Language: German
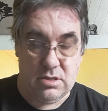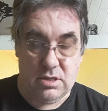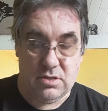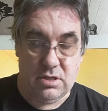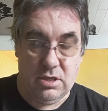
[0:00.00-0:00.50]

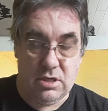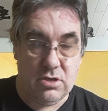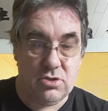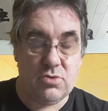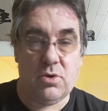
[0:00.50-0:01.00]
Das sind die
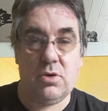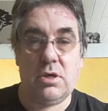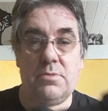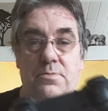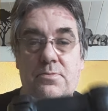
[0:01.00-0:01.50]

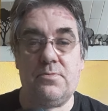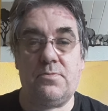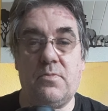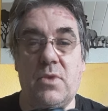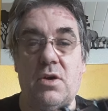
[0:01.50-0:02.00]
Controller.
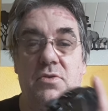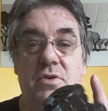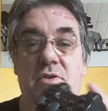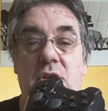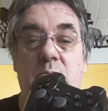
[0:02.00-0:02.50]
Sie
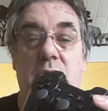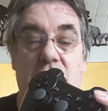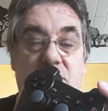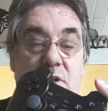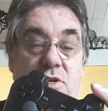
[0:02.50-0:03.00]
sind im
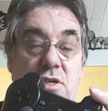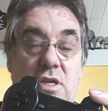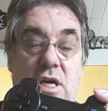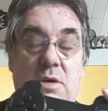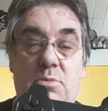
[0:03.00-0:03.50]
PlayStation 3